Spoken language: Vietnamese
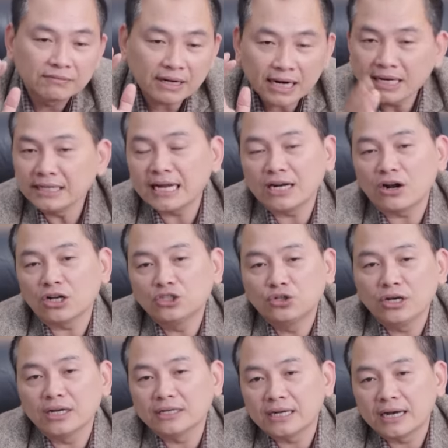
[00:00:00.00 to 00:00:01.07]
và đây này nói
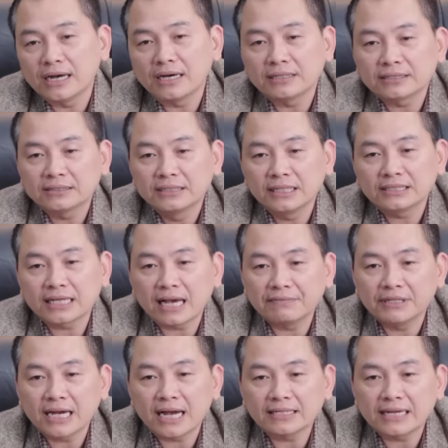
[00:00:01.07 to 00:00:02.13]
chuyện là chia
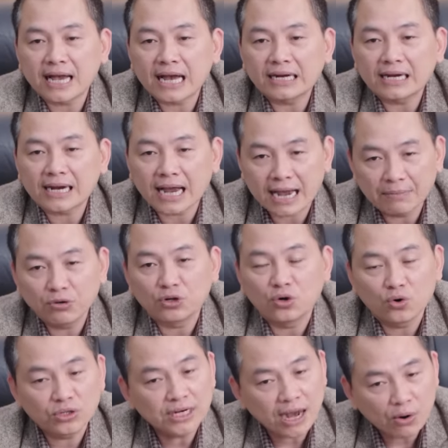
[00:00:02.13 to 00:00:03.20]
sẻ với cả nhà là cả một
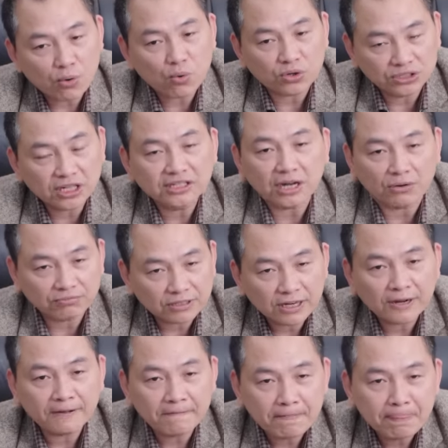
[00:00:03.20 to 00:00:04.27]
nỗi đau của dân tộc
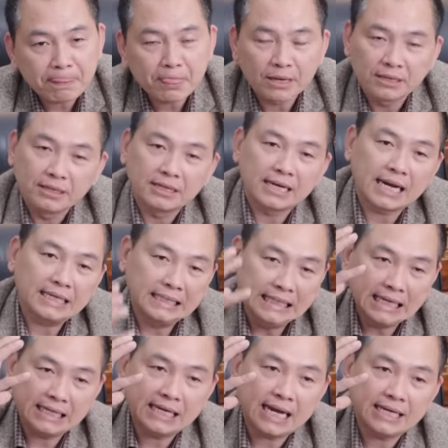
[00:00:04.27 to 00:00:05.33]
nữa là
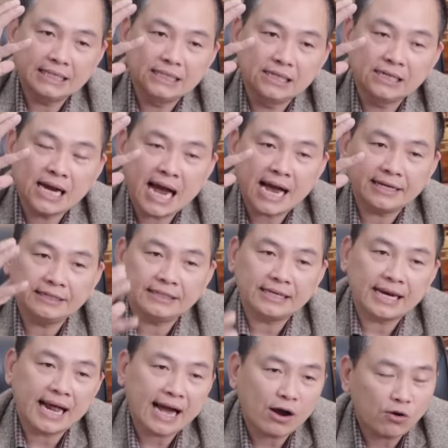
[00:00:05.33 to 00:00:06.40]
hiện nay những
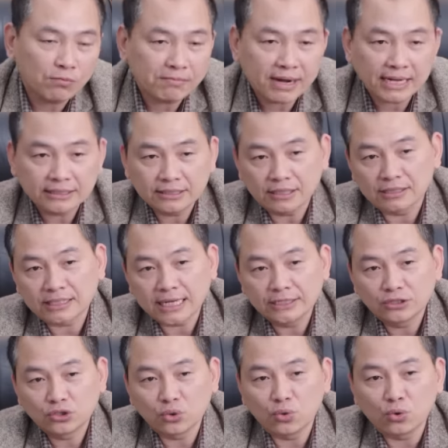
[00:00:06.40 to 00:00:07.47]
anh nào mà trở
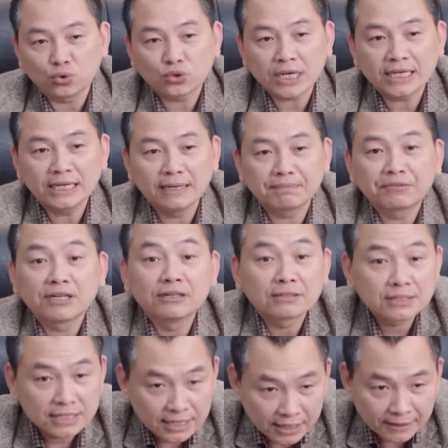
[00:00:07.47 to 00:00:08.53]
thành chủ doanh nghiệp thực
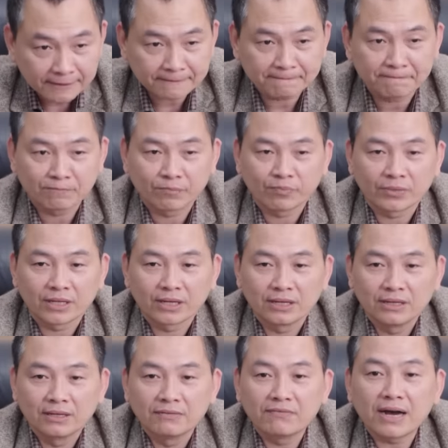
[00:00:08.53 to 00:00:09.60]
chiến
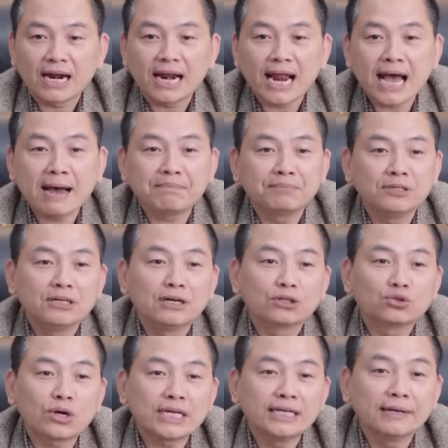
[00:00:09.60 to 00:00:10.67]
và làm
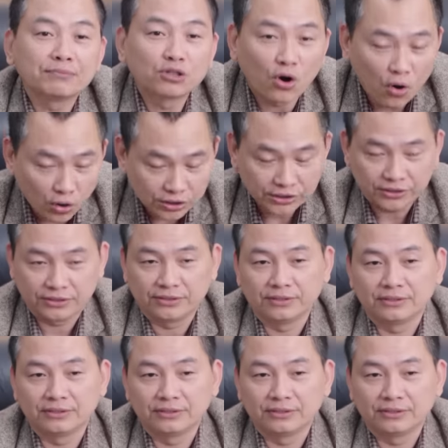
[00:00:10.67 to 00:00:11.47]
được doanh nghiệp rồi